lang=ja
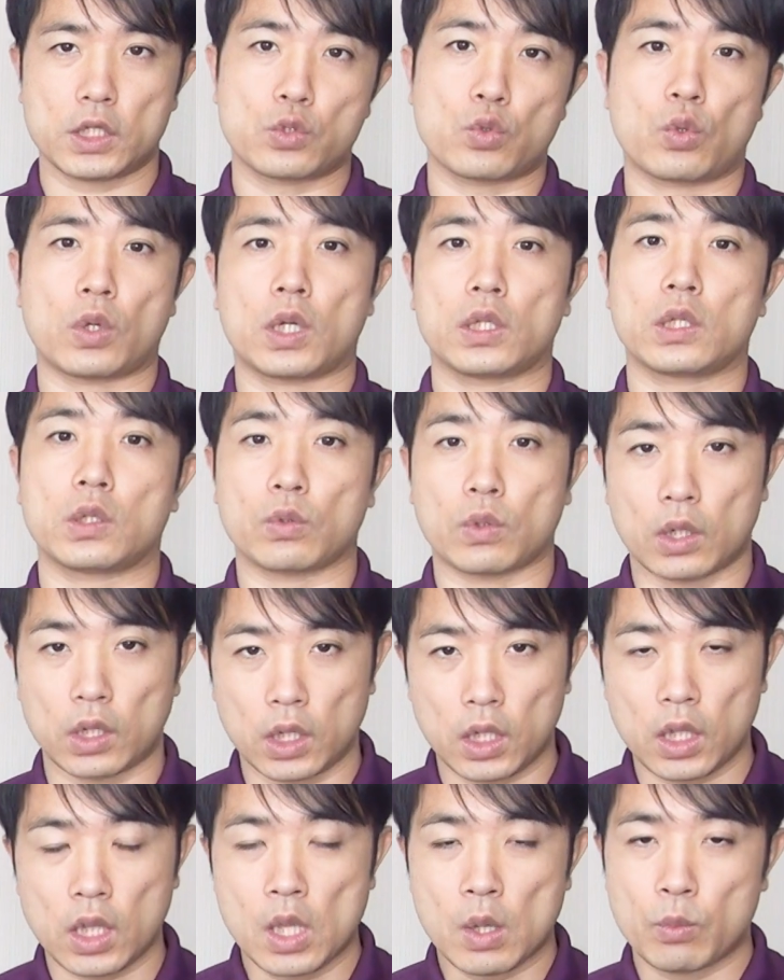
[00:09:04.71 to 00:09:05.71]
以上の方とか
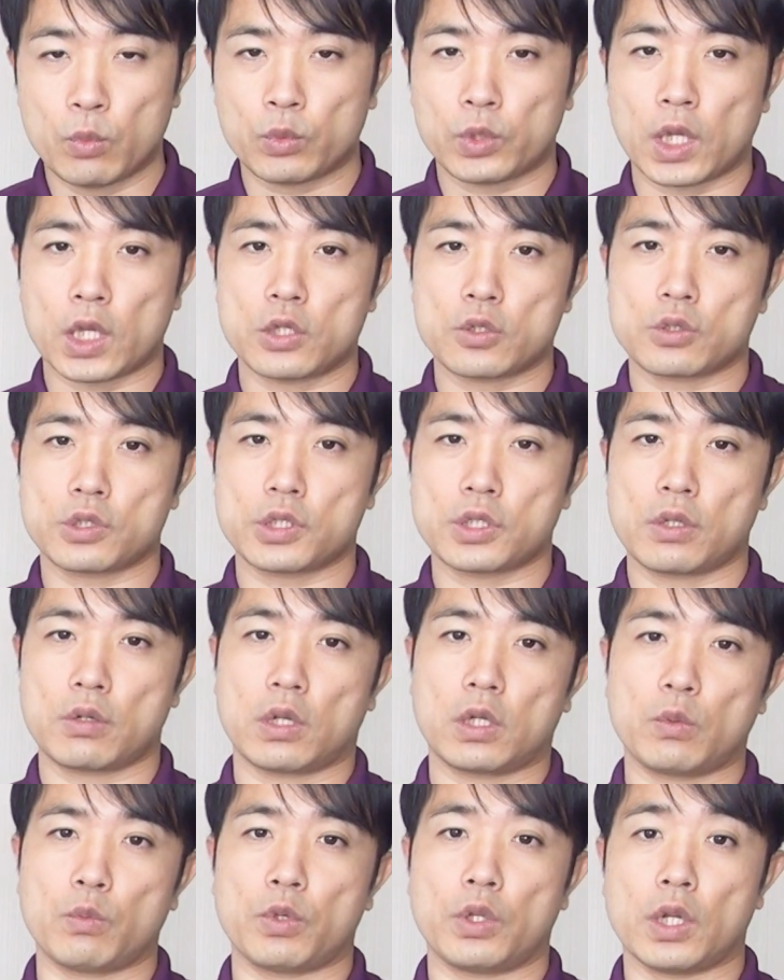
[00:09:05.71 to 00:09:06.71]
ね、もう退職している
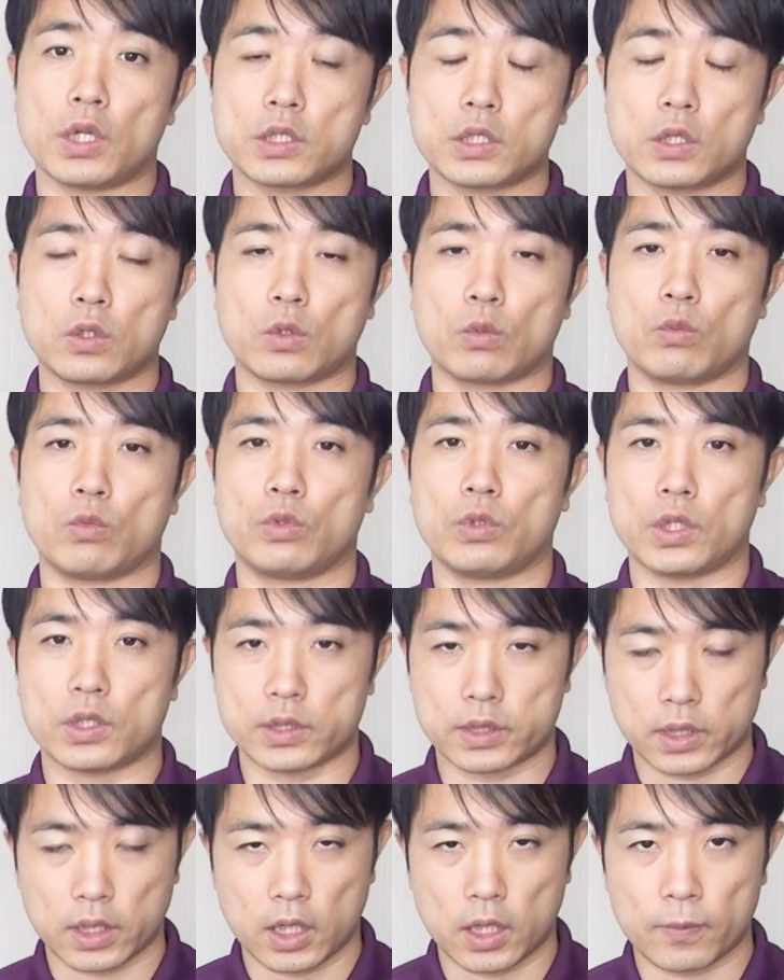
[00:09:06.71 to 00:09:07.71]
方もいらっしゃると思うんで
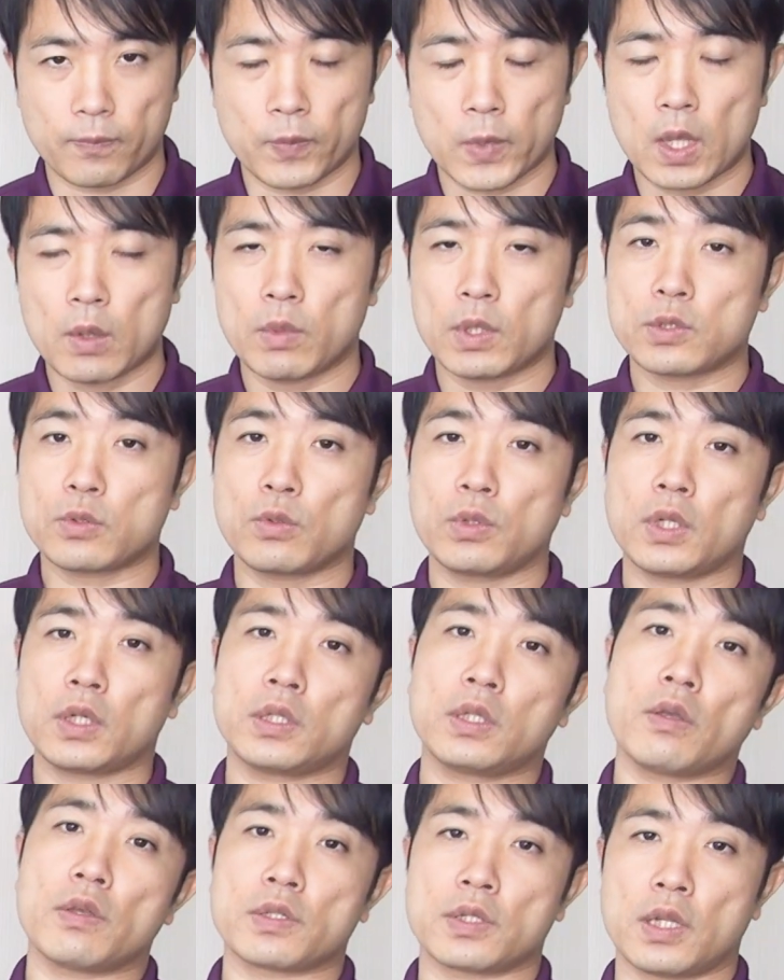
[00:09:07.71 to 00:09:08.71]
すが、そういった
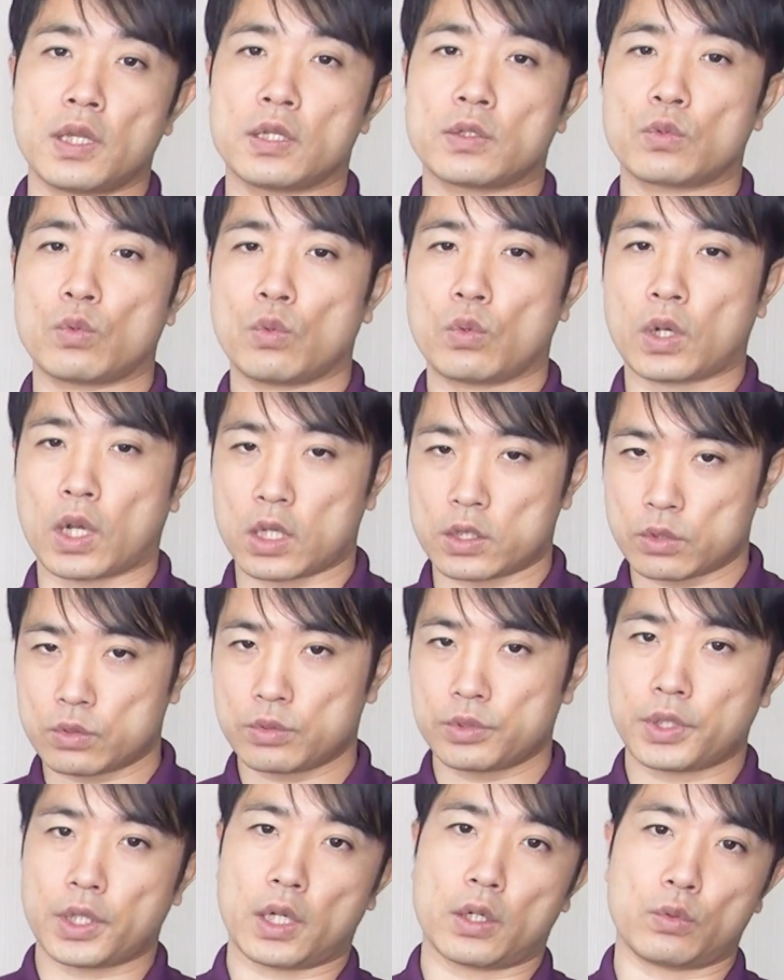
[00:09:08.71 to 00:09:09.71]
方はですね、その家
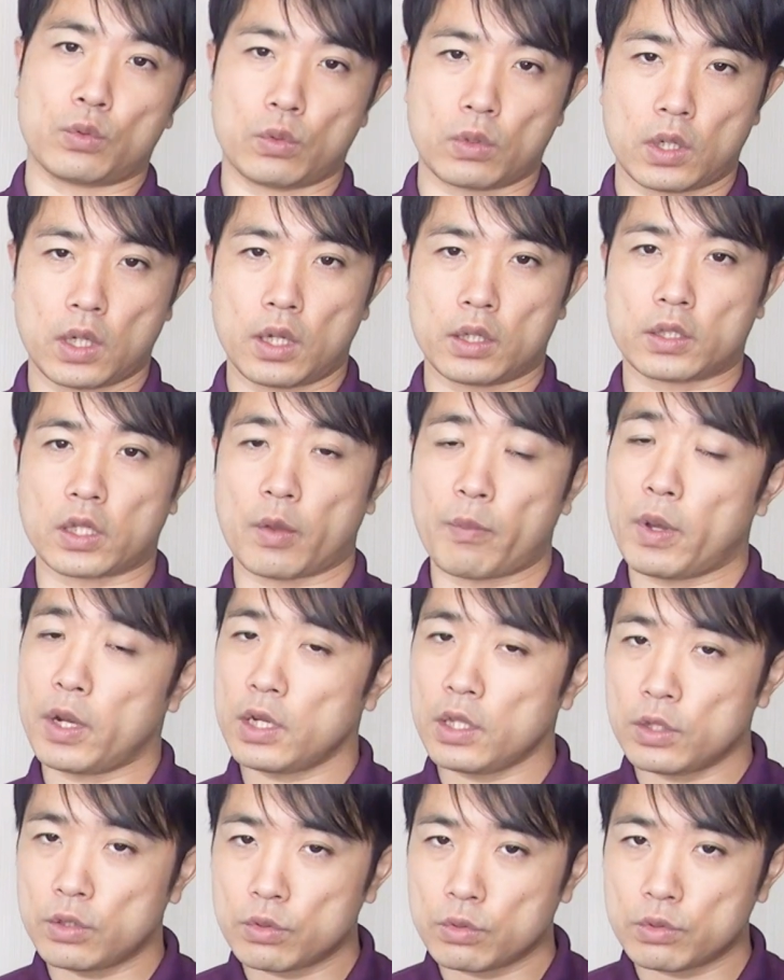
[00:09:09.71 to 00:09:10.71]
族であるとかたま
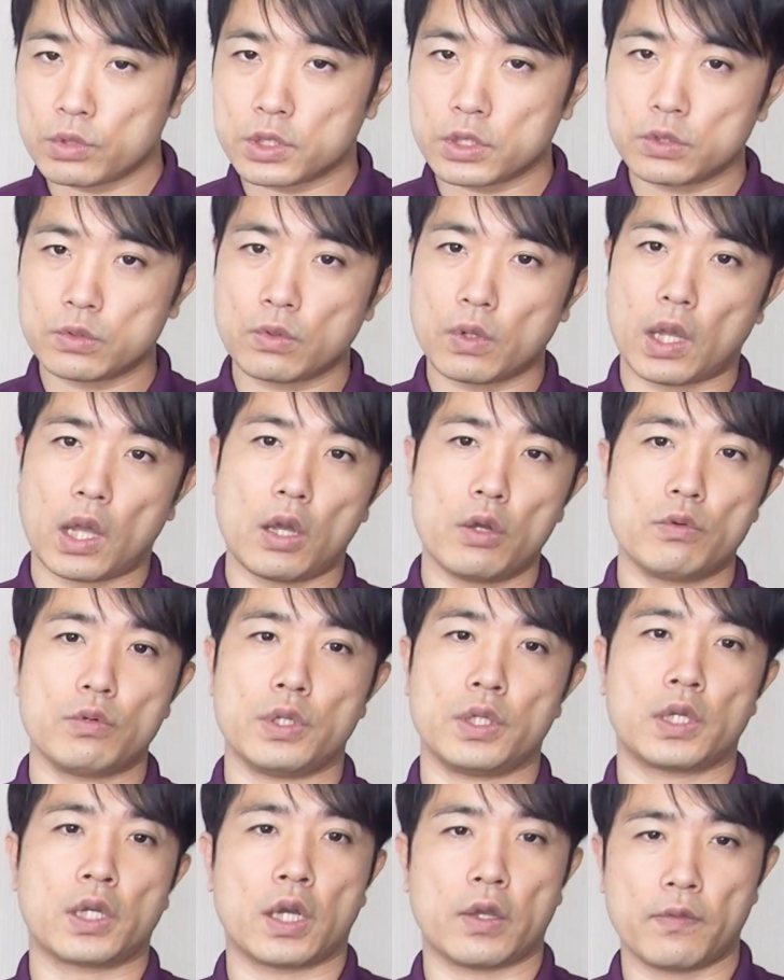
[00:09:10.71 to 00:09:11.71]
に友人と会う
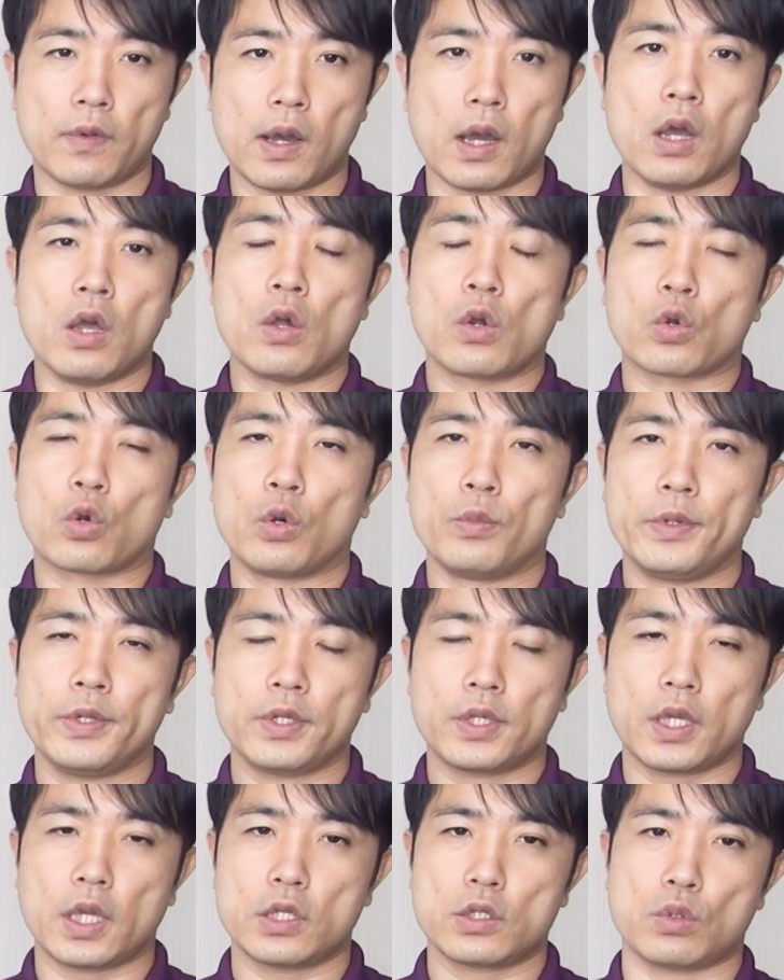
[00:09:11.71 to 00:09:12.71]
以外は
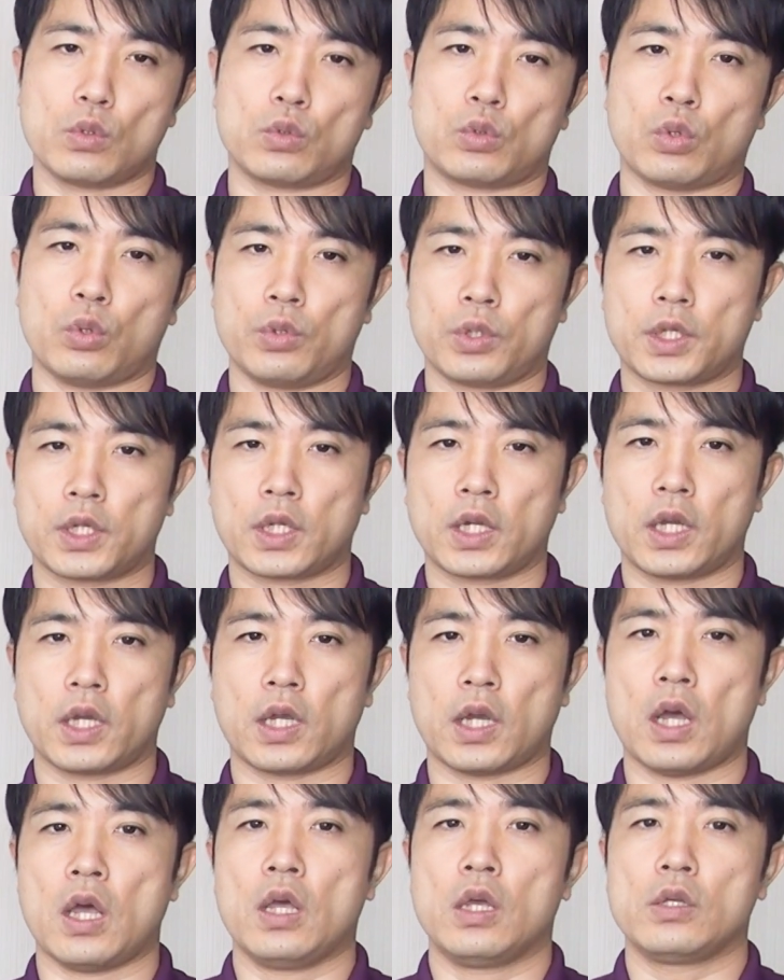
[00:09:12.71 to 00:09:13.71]
コミュニケーションを取る機会
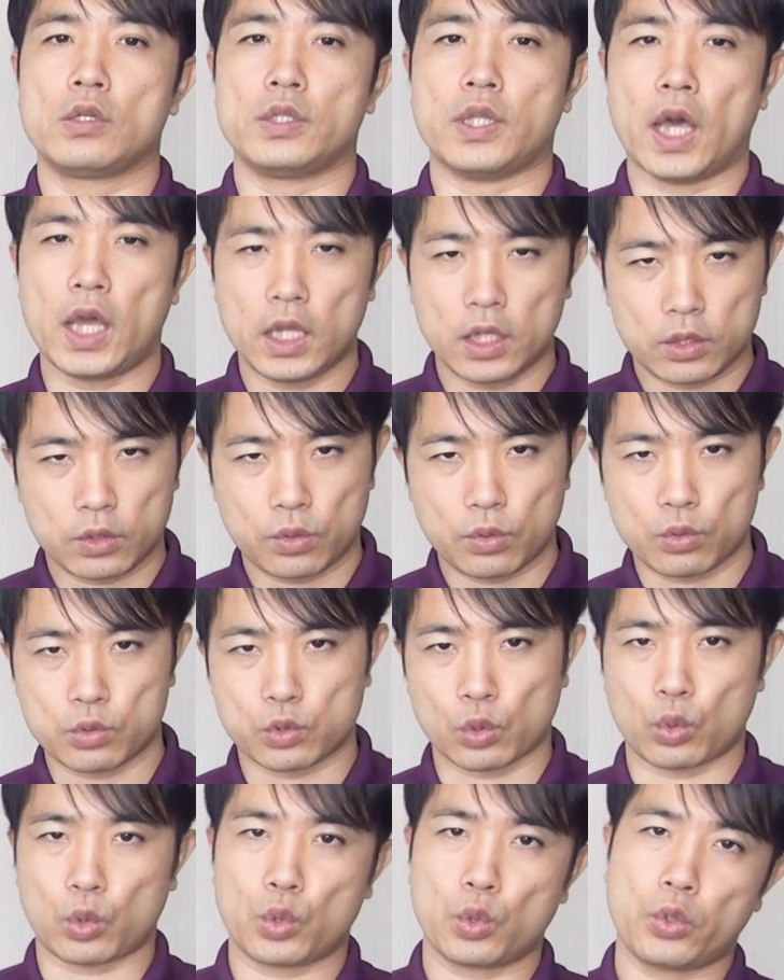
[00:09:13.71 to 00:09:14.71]
がないという
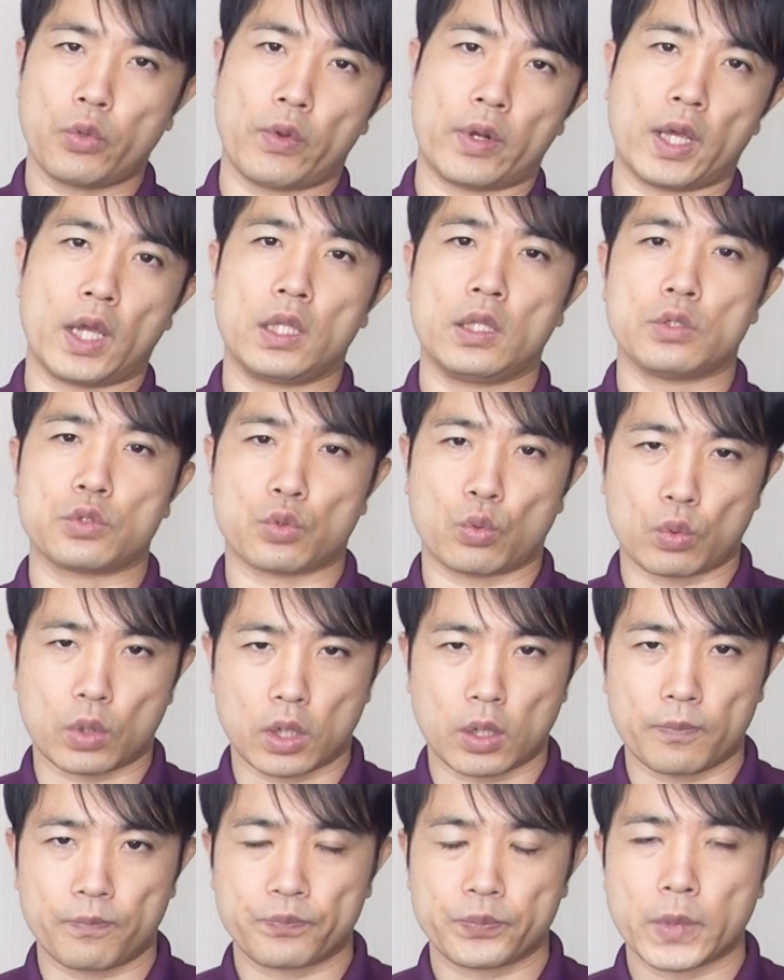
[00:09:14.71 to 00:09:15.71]
状況ではないでしょう
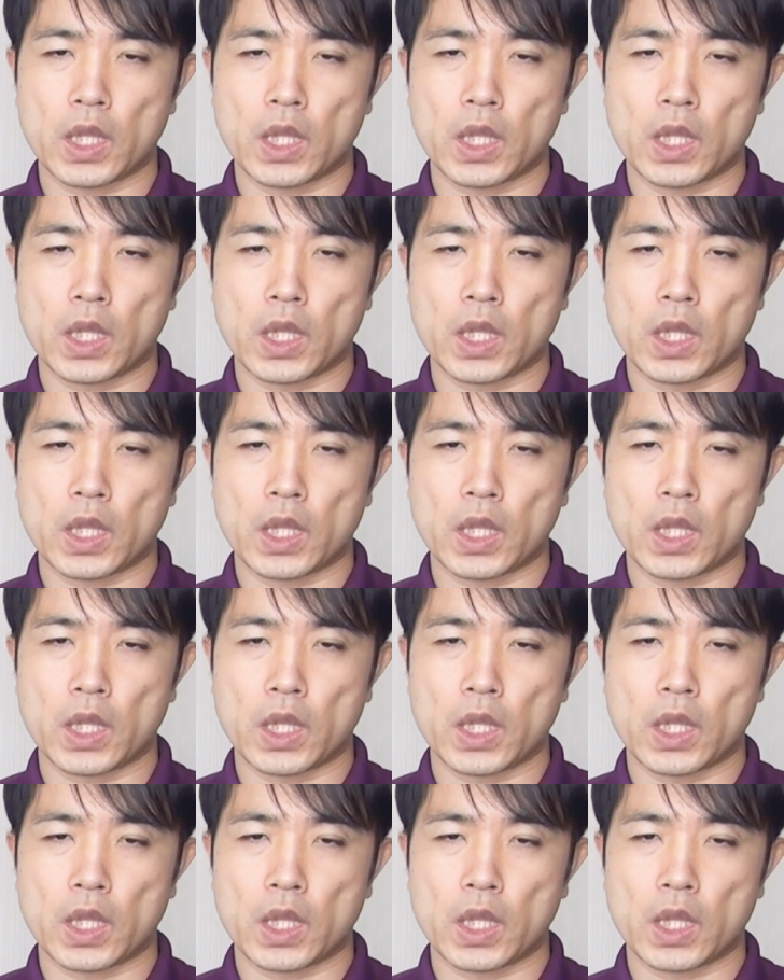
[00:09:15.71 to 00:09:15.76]
か。